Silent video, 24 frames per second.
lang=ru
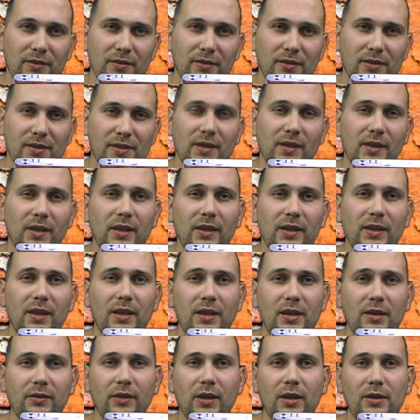Ссылки на
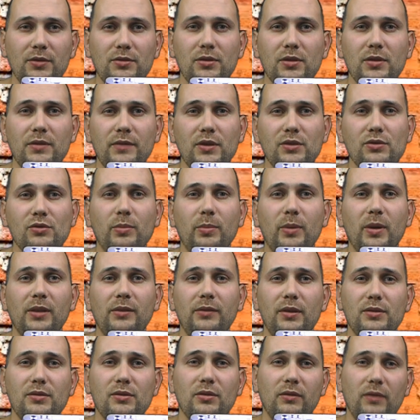них вы найдете внизу под
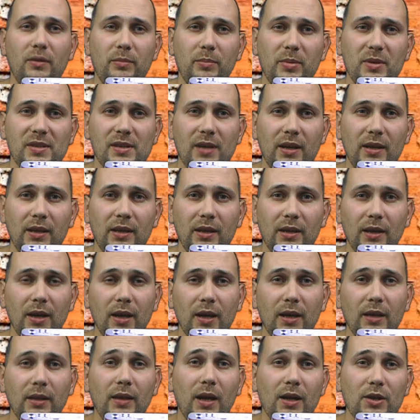видео в описании.
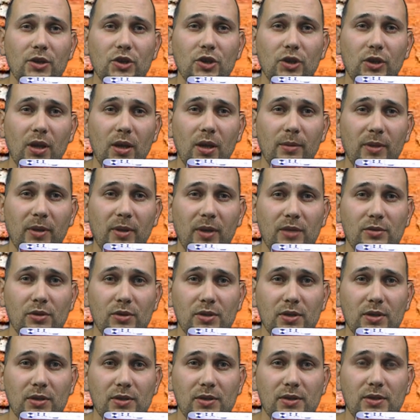Также там
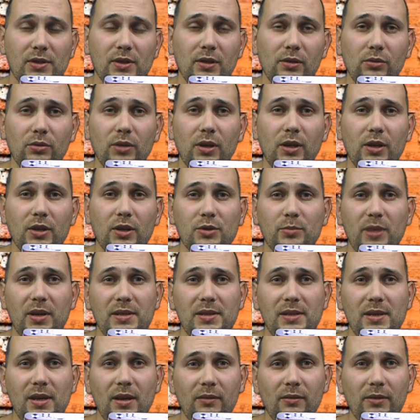найдете ссылку на
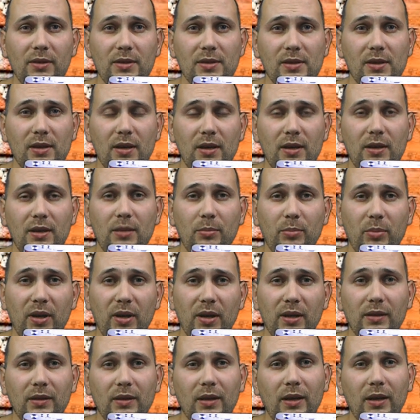кэшбэк-сервис
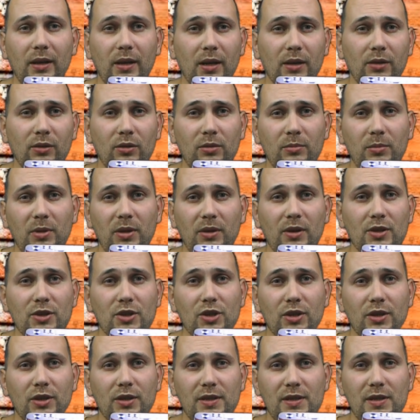EPN для экономии
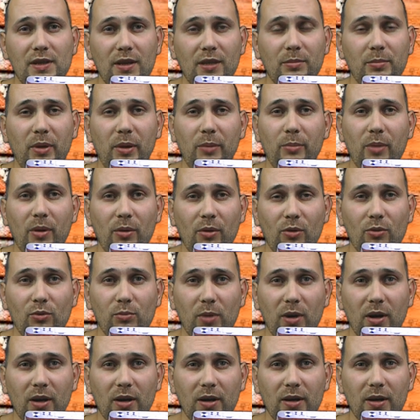ваших денег при
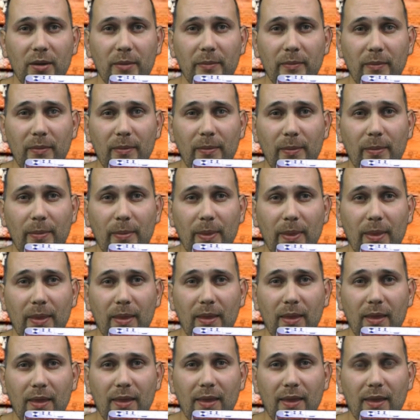покупках.
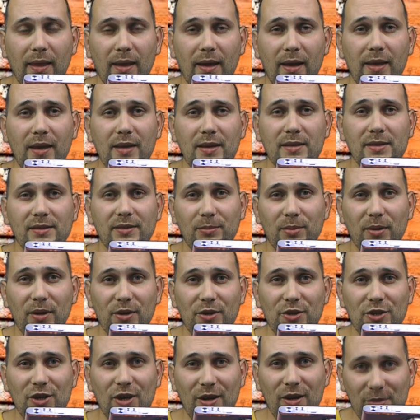А я с вами
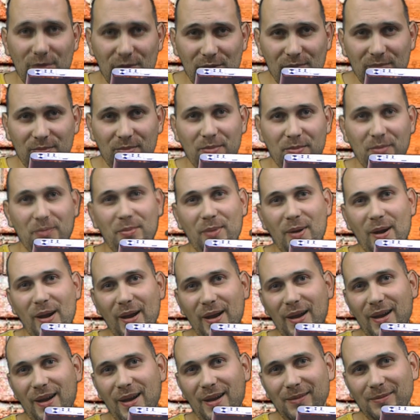прощаюсь.
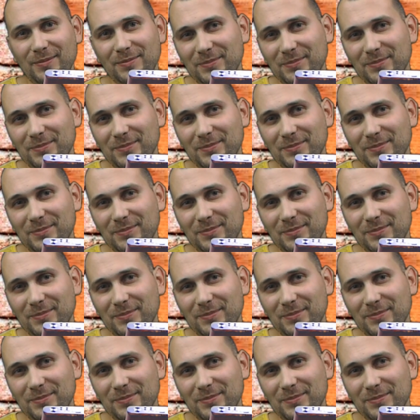Пока.